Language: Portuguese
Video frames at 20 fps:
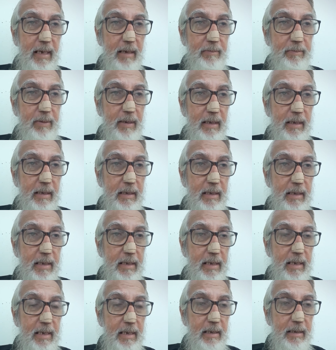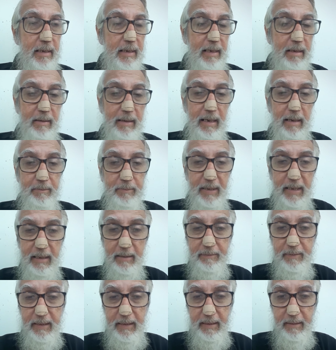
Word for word: a, é, a palavra